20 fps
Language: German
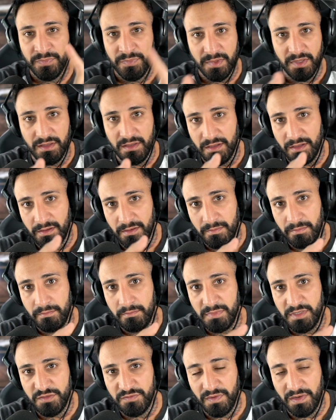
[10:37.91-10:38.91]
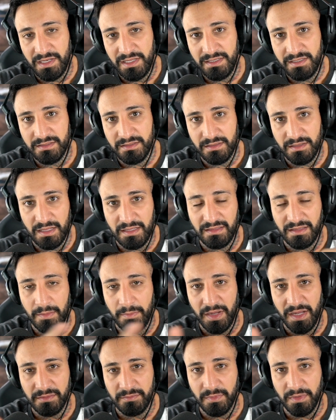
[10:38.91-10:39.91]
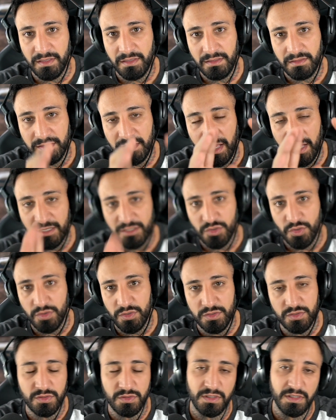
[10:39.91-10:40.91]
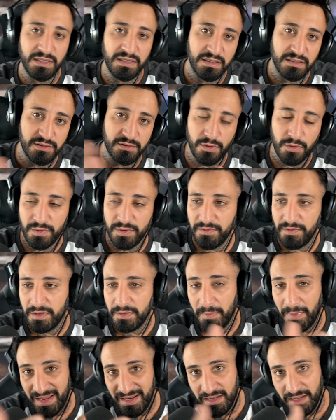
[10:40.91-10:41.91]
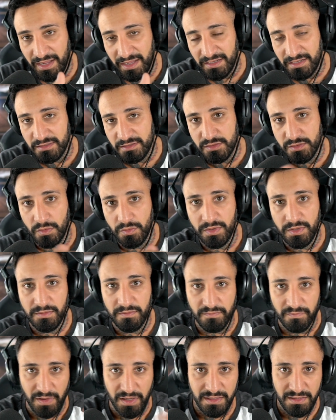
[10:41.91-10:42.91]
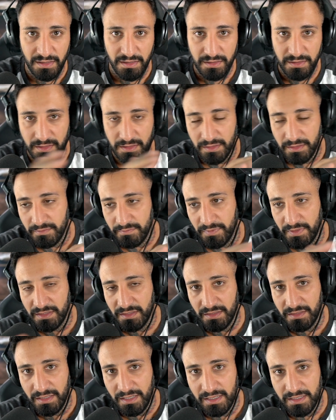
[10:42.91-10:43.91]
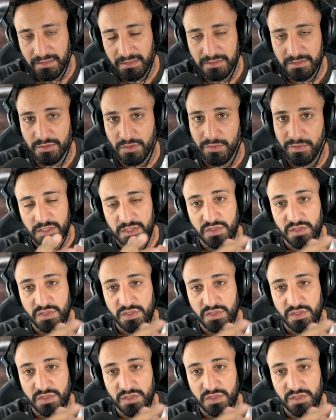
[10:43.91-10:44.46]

äh, mich verlinkt, at der Bartmann, teile ich euch in der Story, in meiner eigenen Story weiter, ja, weiter teilen der Story.